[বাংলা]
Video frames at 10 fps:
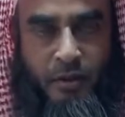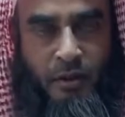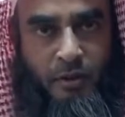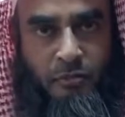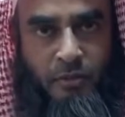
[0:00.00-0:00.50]

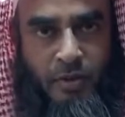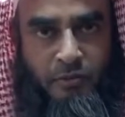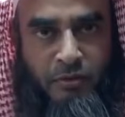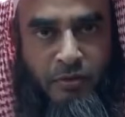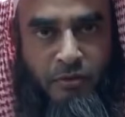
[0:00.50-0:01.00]
আল্লাহ
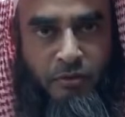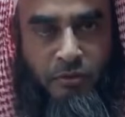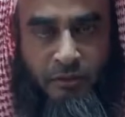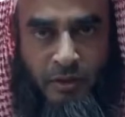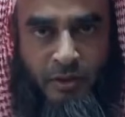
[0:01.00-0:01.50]
রবুল্লাহ যেন
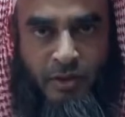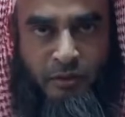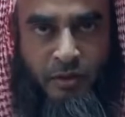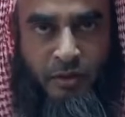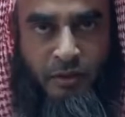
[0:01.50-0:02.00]
তৌফিক দান
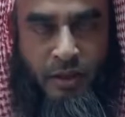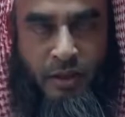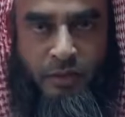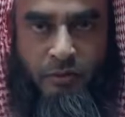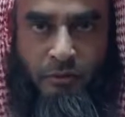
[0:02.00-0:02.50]
করেন
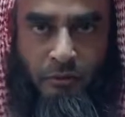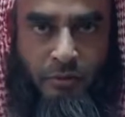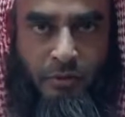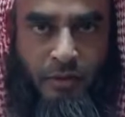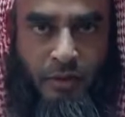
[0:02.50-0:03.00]
আল্লাহ যেন
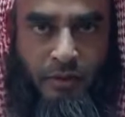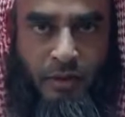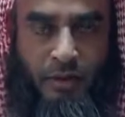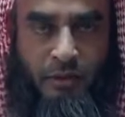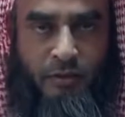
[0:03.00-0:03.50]
কবুল করেন
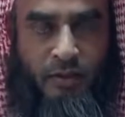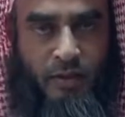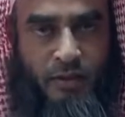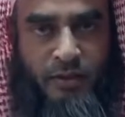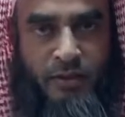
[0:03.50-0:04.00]
আল্লাহ যেন
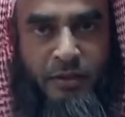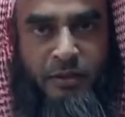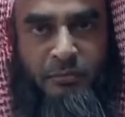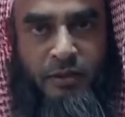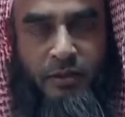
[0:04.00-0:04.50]
এখলাসের
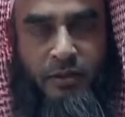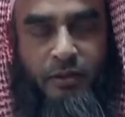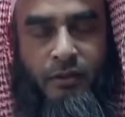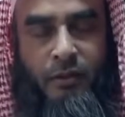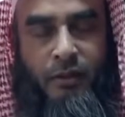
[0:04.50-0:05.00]
সাথে
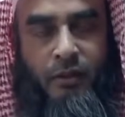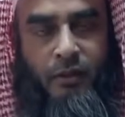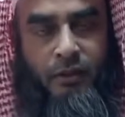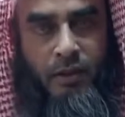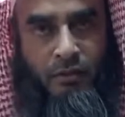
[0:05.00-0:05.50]
আমাদেরকে
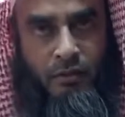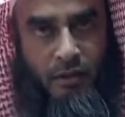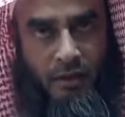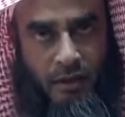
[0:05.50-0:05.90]
দাওয়াতের